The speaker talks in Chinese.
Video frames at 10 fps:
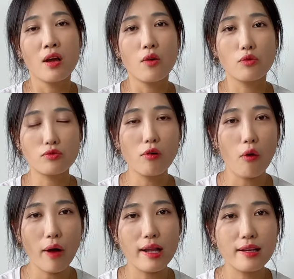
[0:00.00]
我如果
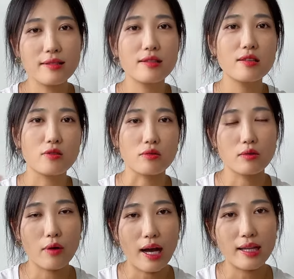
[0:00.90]
换了一个新的手机
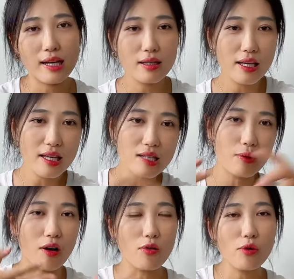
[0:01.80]
的话，它哎这么
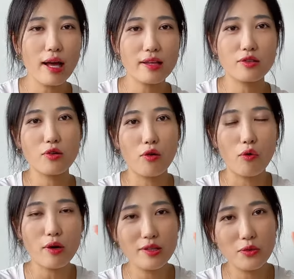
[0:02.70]
横过来的时候，我
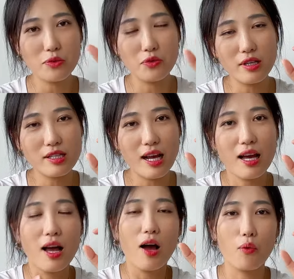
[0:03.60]
忽然间就觉得是，
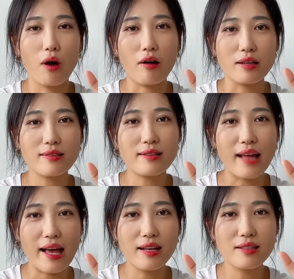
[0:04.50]
我好像在
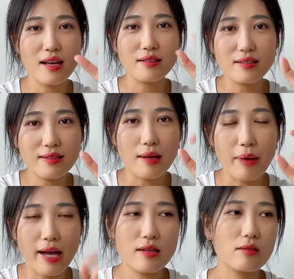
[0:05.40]
拿一个相机在
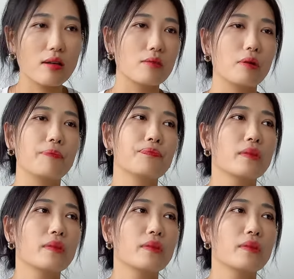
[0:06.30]
拍摄，是吗？